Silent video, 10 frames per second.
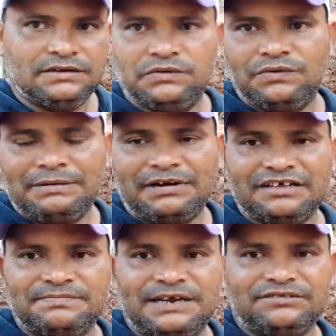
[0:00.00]
um
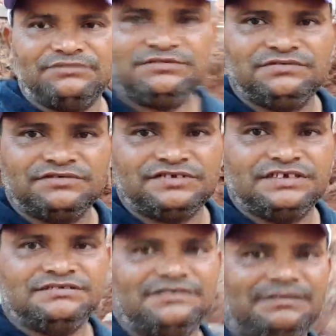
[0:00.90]
abraço para todos
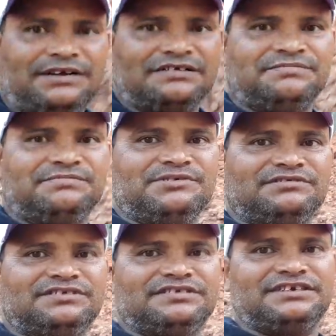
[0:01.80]
vocês, um abraço para os
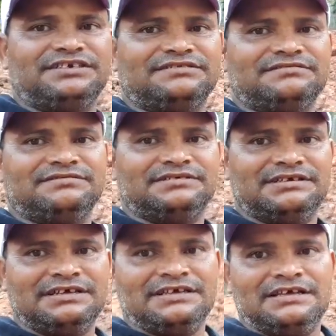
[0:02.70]
meus inscritos,
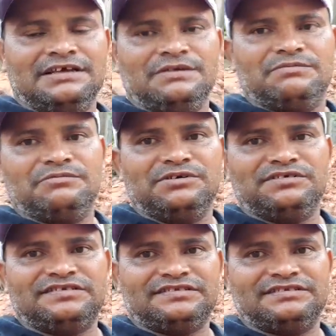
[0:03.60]
para os
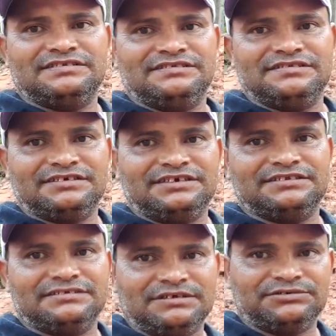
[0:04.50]
meus
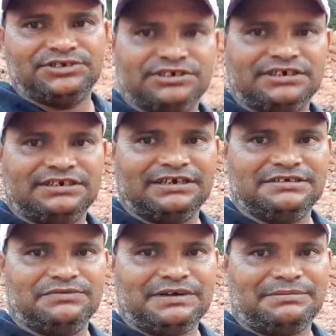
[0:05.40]
inscritos que estão chegando
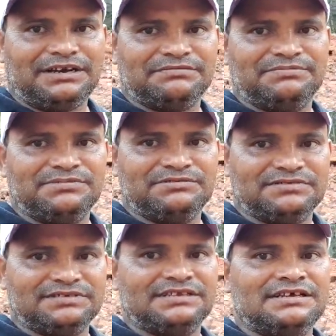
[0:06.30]
aí, um abraço para
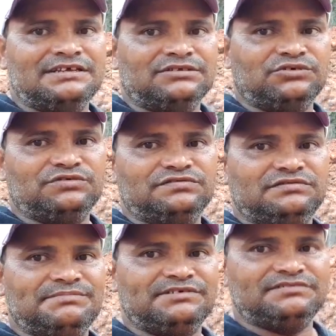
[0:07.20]
meus todos os
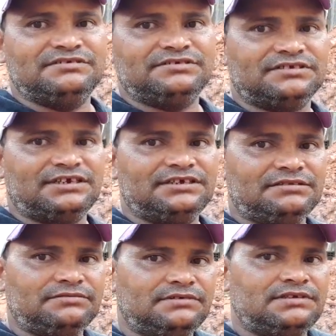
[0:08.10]
meus
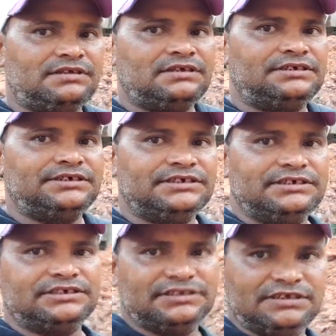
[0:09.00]
inscritos.
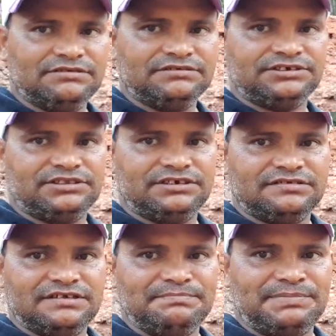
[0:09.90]
E que Deus esteja
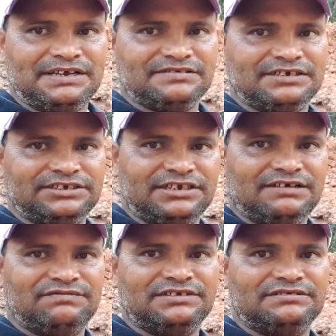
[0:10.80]
sempre presente na
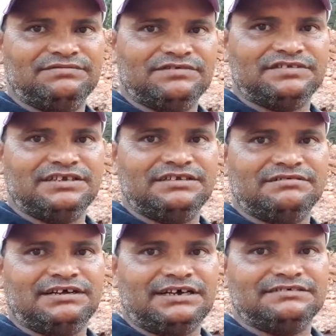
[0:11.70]
vida de vocês, no
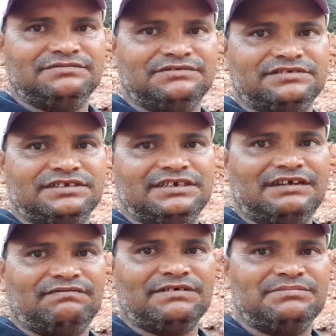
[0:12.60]
lares de vocês,
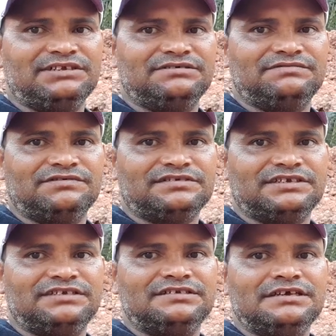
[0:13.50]
na família de
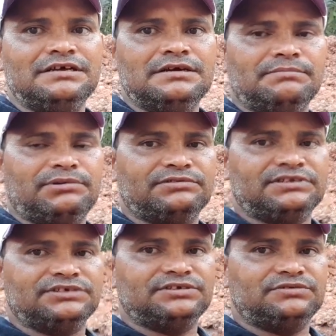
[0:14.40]
vocês.
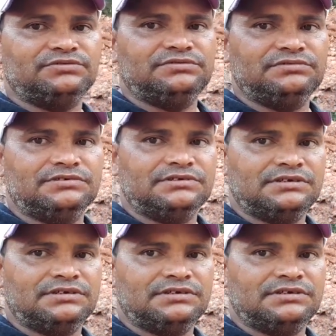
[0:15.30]
Proteja tudo